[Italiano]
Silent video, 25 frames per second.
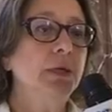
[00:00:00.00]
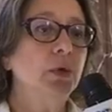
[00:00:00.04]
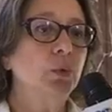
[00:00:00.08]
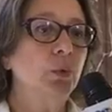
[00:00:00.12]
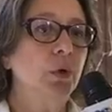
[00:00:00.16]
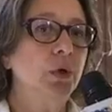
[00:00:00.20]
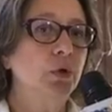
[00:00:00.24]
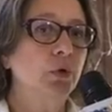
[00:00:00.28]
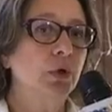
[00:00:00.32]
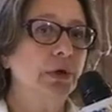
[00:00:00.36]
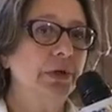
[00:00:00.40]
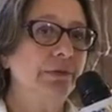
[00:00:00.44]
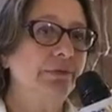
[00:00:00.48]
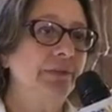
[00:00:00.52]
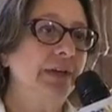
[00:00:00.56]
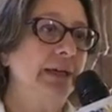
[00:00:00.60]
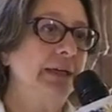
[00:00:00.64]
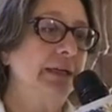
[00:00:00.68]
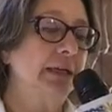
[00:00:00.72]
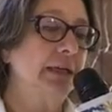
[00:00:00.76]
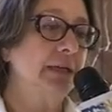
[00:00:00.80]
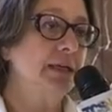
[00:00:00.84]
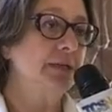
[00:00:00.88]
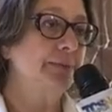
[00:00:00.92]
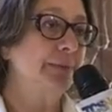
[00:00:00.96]
quello che
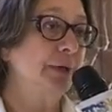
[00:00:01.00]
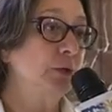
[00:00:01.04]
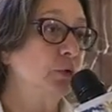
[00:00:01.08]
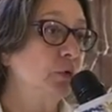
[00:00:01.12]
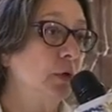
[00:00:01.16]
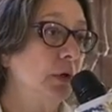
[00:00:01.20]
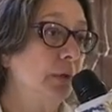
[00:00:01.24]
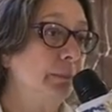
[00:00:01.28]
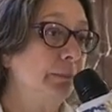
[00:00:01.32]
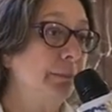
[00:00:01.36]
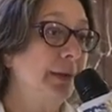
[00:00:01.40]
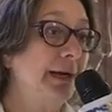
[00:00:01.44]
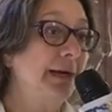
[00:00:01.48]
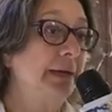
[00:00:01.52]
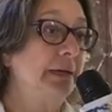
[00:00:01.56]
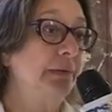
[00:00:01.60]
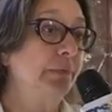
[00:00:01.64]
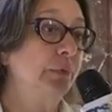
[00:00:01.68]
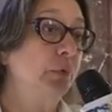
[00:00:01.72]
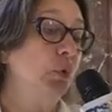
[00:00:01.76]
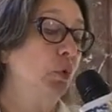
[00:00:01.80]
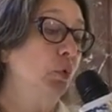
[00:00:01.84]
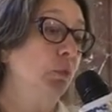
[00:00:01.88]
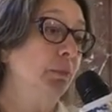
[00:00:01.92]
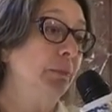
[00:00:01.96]
avviene rispetto al
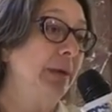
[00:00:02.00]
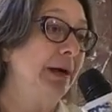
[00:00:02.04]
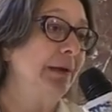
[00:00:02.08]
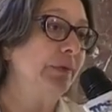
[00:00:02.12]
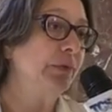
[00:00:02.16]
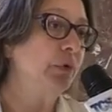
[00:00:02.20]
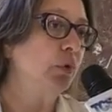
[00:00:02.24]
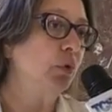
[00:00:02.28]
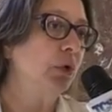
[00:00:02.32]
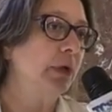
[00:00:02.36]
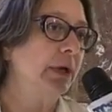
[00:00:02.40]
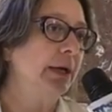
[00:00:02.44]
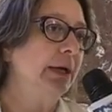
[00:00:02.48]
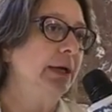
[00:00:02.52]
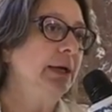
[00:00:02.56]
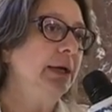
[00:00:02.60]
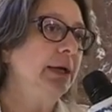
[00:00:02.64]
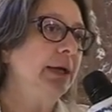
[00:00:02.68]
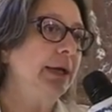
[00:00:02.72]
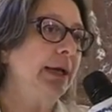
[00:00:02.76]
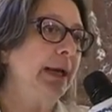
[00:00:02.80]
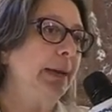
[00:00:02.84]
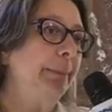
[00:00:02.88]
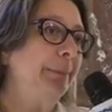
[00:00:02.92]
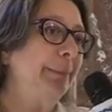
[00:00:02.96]
bando, un bando che
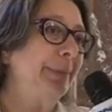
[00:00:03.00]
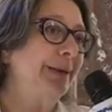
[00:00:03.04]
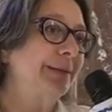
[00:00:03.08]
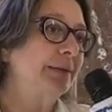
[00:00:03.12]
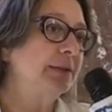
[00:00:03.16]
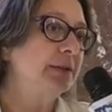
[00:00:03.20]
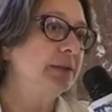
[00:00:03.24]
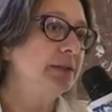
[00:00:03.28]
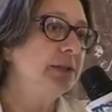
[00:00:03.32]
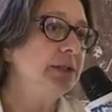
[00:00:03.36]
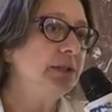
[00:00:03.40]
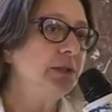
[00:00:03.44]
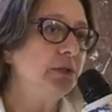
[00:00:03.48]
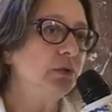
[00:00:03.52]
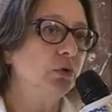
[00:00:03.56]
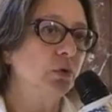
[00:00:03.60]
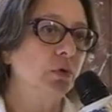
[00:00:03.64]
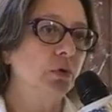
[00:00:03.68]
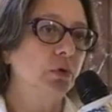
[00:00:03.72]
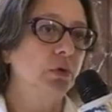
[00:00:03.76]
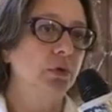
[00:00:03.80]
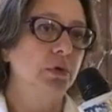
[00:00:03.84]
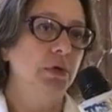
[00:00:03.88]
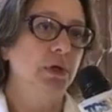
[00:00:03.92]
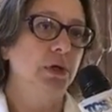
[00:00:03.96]
è
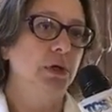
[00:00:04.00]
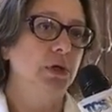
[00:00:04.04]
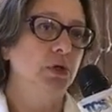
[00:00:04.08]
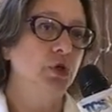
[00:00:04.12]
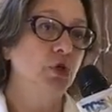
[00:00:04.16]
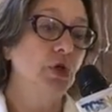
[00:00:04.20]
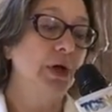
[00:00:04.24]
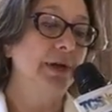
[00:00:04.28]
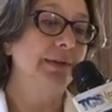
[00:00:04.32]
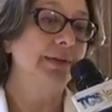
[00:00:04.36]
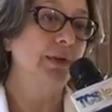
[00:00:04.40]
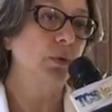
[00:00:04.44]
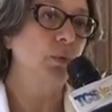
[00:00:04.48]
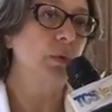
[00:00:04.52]
partito eh, già da